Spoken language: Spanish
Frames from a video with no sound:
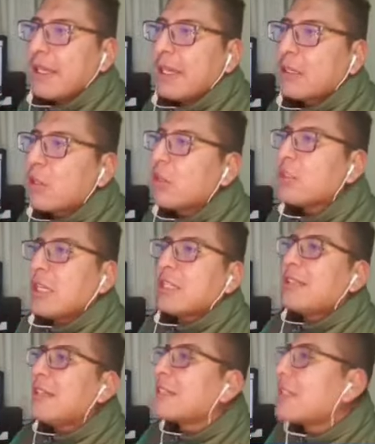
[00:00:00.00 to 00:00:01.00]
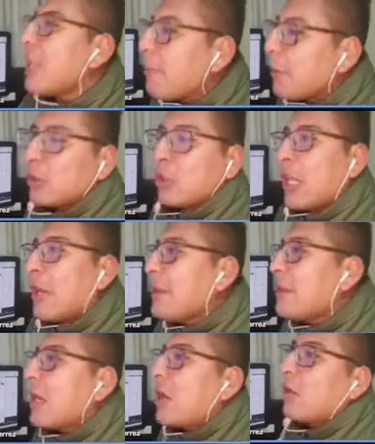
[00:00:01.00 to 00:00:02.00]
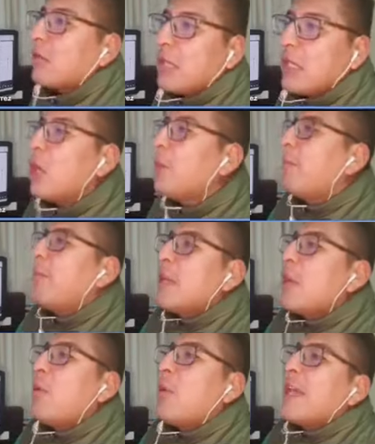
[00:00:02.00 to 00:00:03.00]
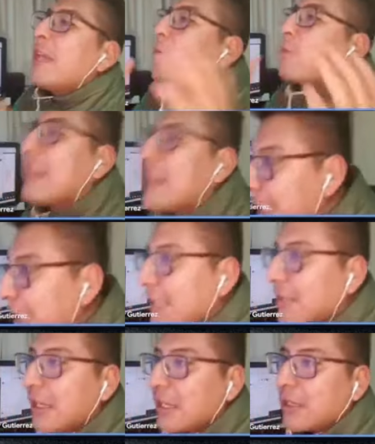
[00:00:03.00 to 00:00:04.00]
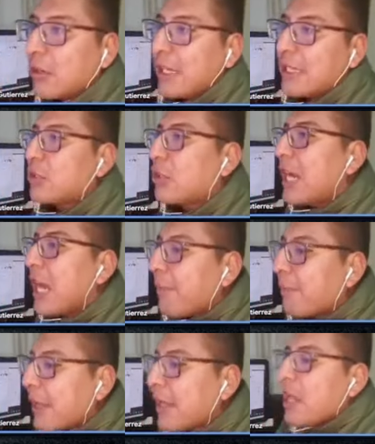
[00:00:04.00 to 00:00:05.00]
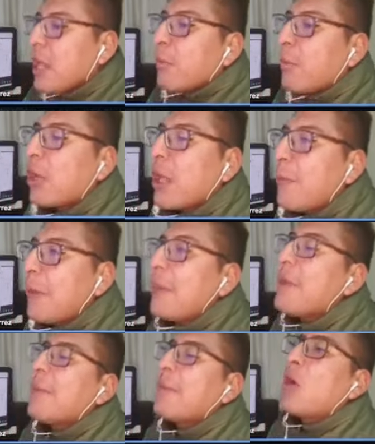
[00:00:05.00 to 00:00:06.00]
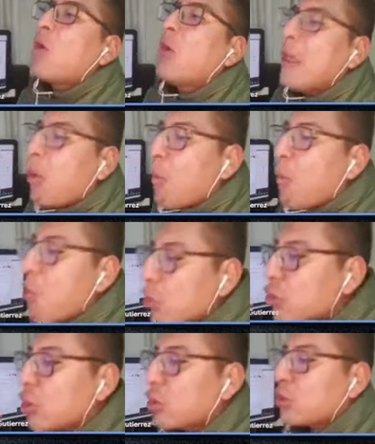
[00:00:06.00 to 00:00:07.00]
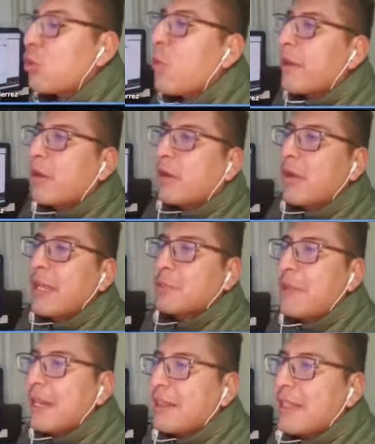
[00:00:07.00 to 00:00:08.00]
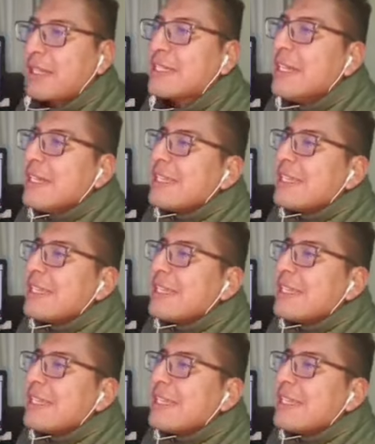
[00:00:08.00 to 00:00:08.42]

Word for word: Entonces discrepo totalmente contigo y lo voy a defender en esta ocasión a Lampe porque para mí ha mejorado mucho en su juego con las piernas,